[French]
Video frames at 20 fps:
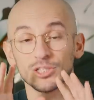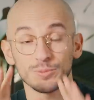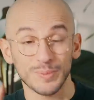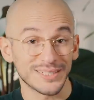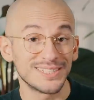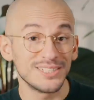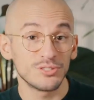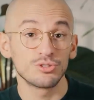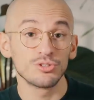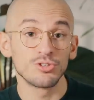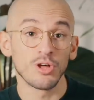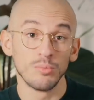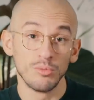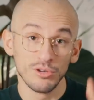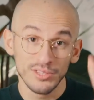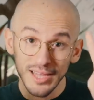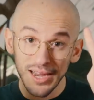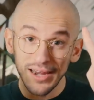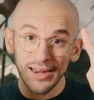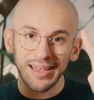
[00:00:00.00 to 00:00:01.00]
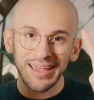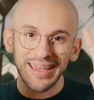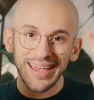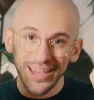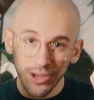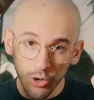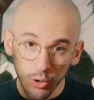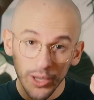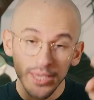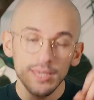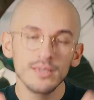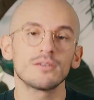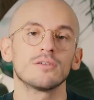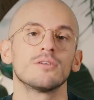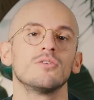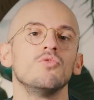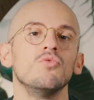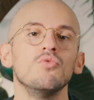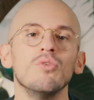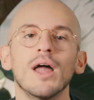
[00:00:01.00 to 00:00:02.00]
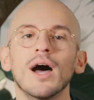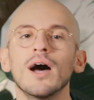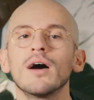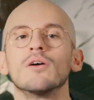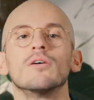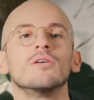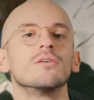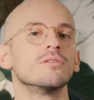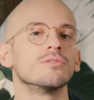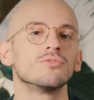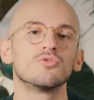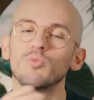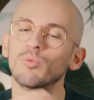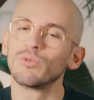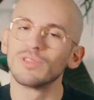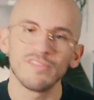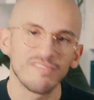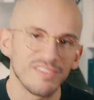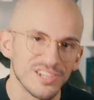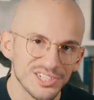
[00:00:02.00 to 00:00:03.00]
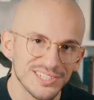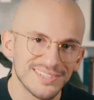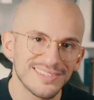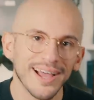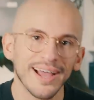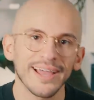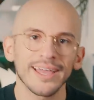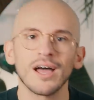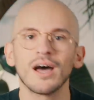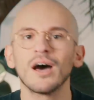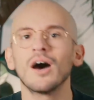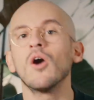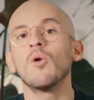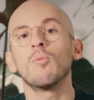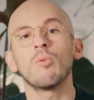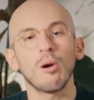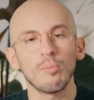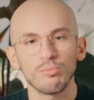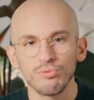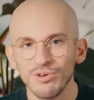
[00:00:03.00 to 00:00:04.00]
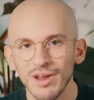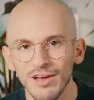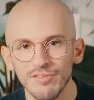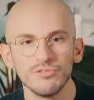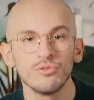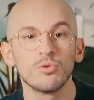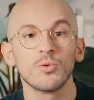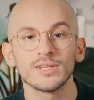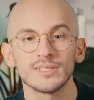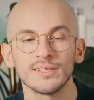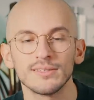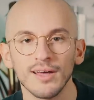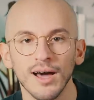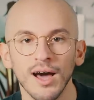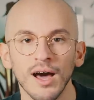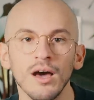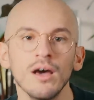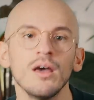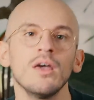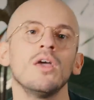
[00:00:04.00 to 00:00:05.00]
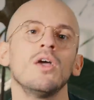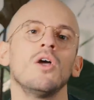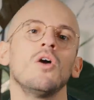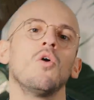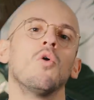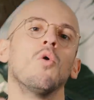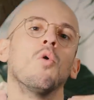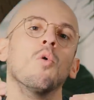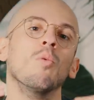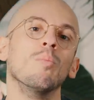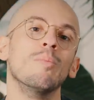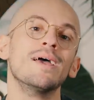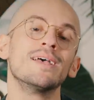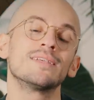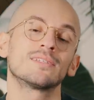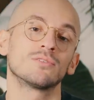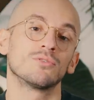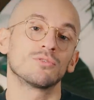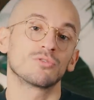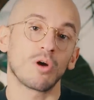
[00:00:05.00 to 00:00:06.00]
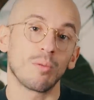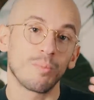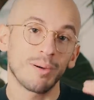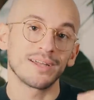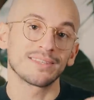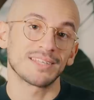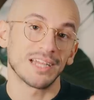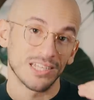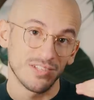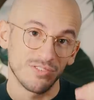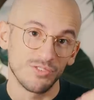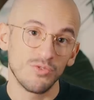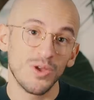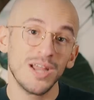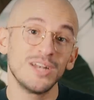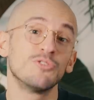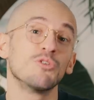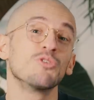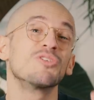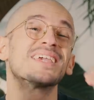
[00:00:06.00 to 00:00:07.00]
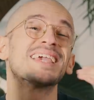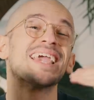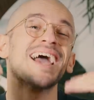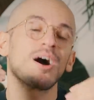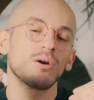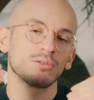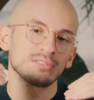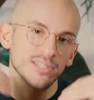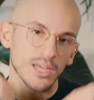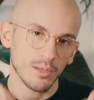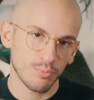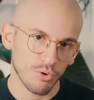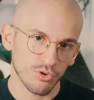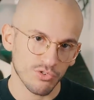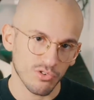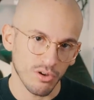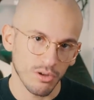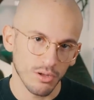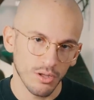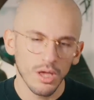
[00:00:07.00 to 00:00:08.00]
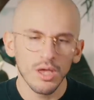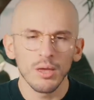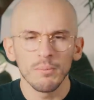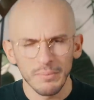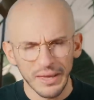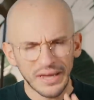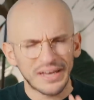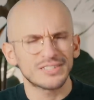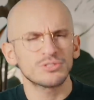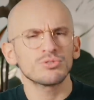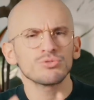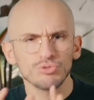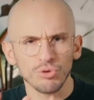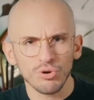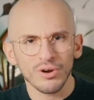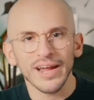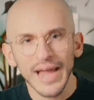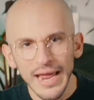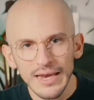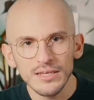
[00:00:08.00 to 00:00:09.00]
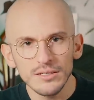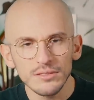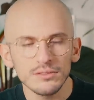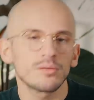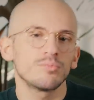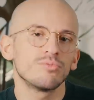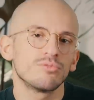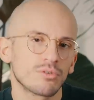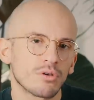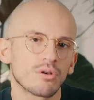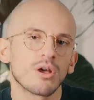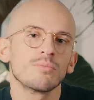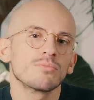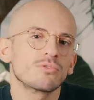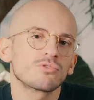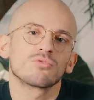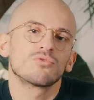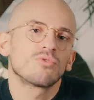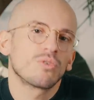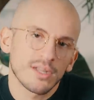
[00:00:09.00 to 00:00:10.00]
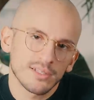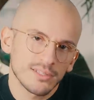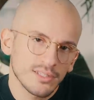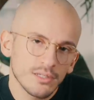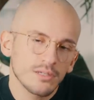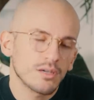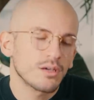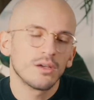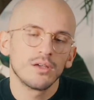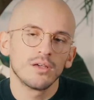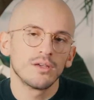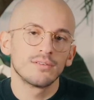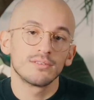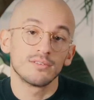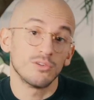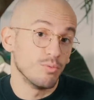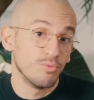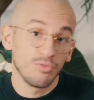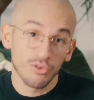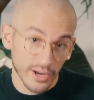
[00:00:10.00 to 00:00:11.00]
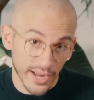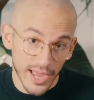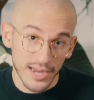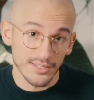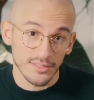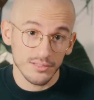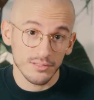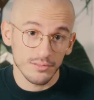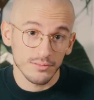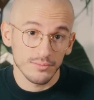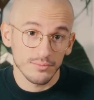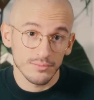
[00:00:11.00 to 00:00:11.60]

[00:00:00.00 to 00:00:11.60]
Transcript: je précise que dans le modèle héroïque, où là euh, tout le monde est végétarien, on ne prend plus l'avion, etc., on baisse notre empreinte individuelle de 45%. Mais restons sur le réaliste, puisque comme son nom l'indique, c'est le plus réaliste.